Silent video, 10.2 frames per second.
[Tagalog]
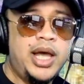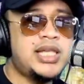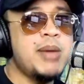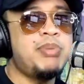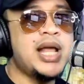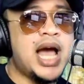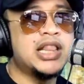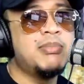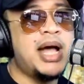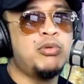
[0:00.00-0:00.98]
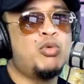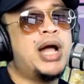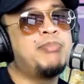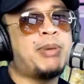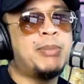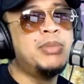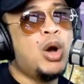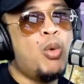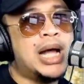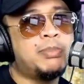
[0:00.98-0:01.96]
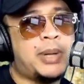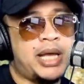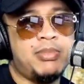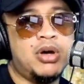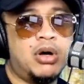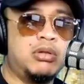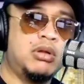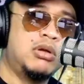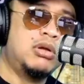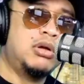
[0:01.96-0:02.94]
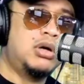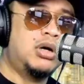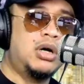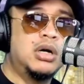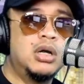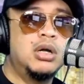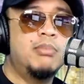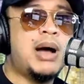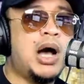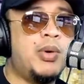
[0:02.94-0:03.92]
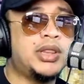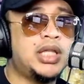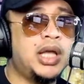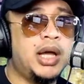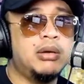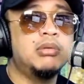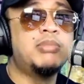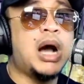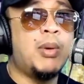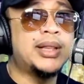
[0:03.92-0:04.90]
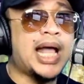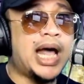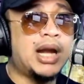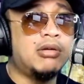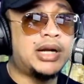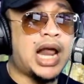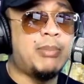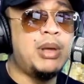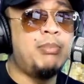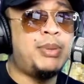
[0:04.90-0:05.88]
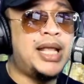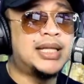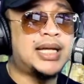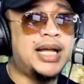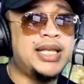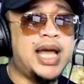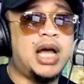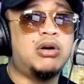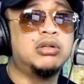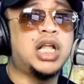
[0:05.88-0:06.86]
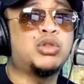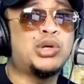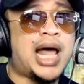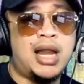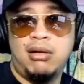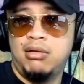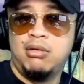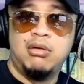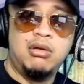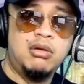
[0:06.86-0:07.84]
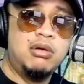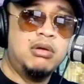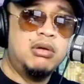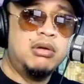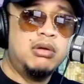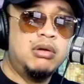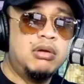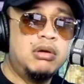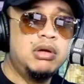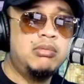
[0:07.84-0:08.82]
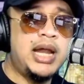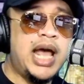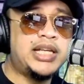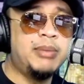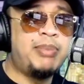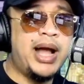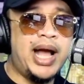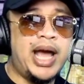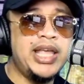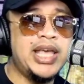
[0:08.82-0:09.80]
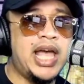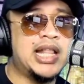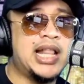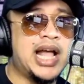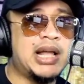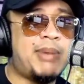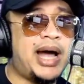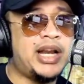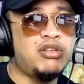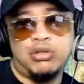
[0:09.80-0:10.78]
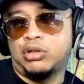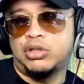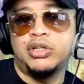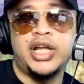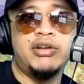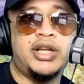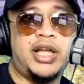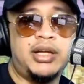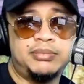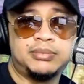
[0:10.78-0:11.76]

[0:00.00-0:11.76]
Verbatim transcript: Eh siyempre nga naman, 1.5 ng 1.5 yun. Oh, bawat, eh, bawat araw, grabe yung pila sa kanya. Oh, natural wala siyang pangkain niya eh. Nananabarin yung doktor na yun eh.